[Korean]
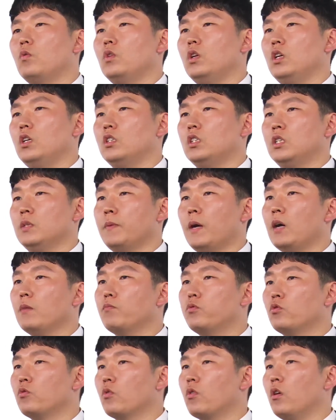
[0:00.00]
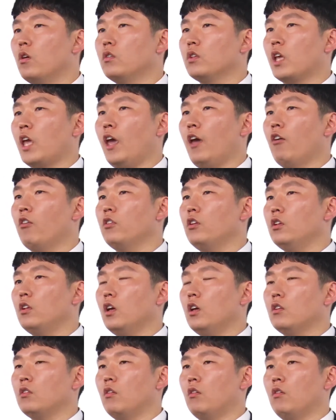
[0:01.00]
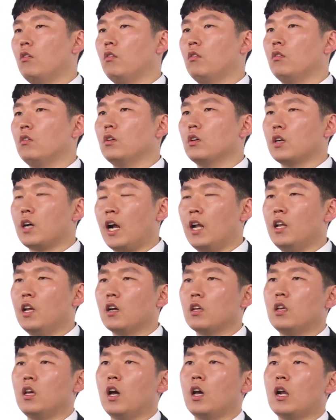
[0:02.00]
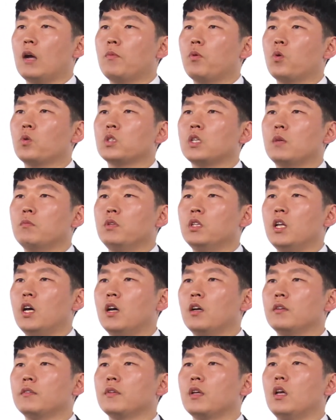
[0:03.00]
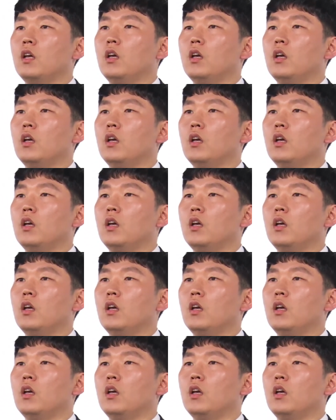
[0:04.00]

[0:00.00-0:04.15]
우리 지방분권 개헌에 대해서 간략히 알아보고자 합니다.